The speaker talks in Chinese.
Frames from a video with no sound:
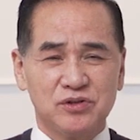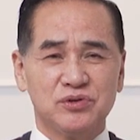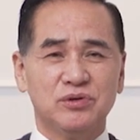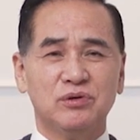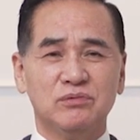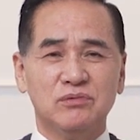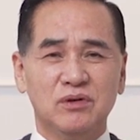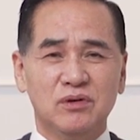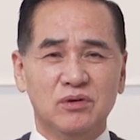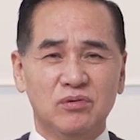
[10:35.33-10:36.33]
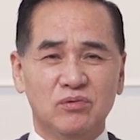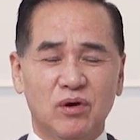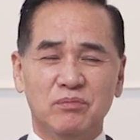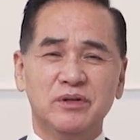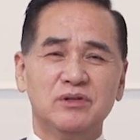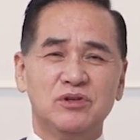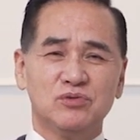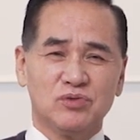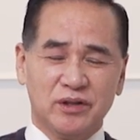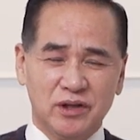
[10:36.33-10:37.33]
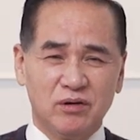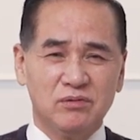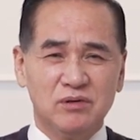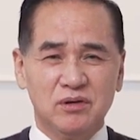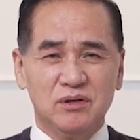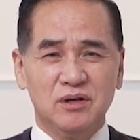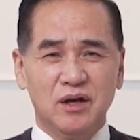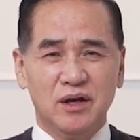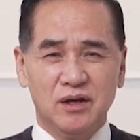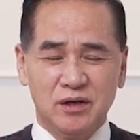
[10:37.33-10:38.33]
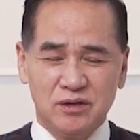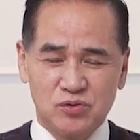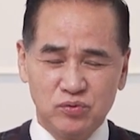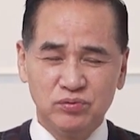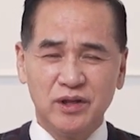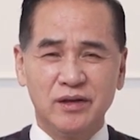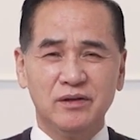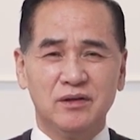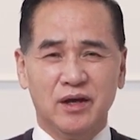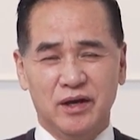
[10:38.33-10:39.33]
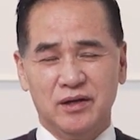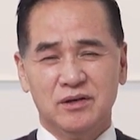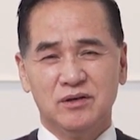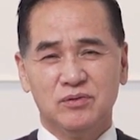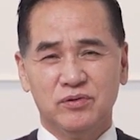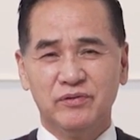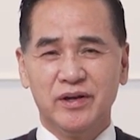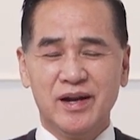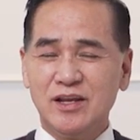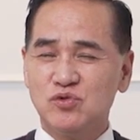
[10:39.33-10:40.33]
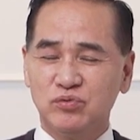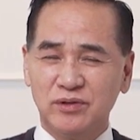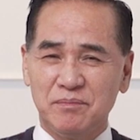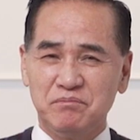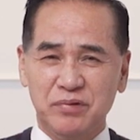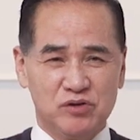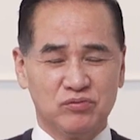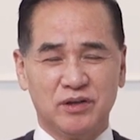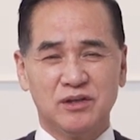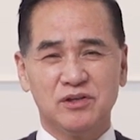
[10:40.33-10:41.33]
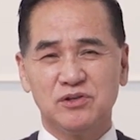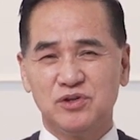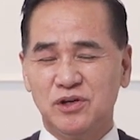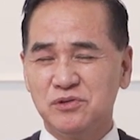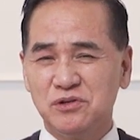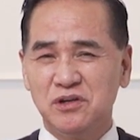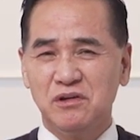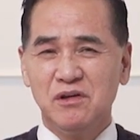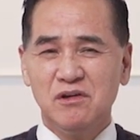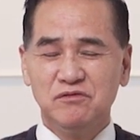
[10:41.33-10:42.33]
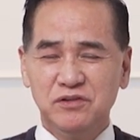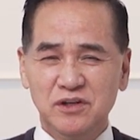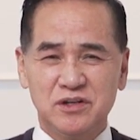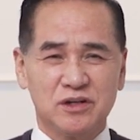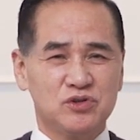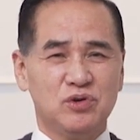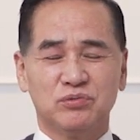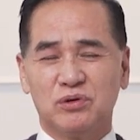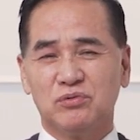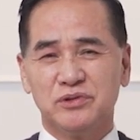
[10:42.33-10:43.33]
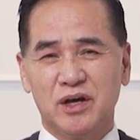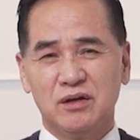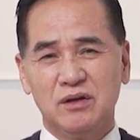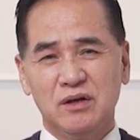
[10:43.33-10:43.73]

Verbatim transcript: 的时候，我们就转到，哎，苏丹，哎，分为南苏丹、北苏丹，这是全世界非常穷的国家。